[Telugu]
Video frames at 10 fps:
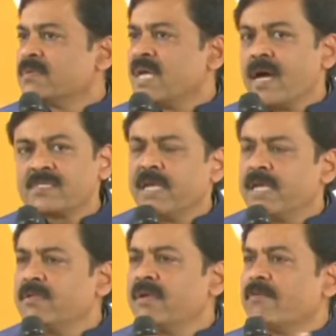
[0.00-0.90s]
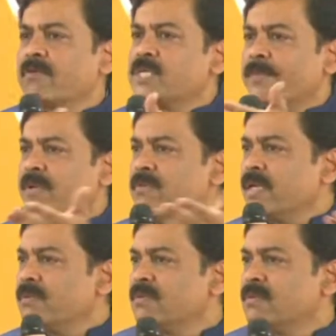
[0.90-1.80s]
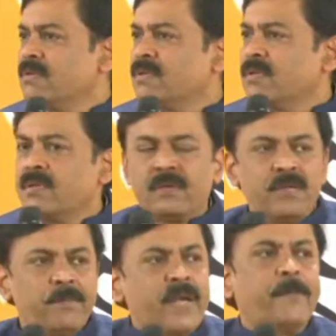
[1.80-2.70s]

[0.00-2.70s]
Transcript: సాహసం ఎందుకు ఎవరు చెప్పడం లేదు మీరు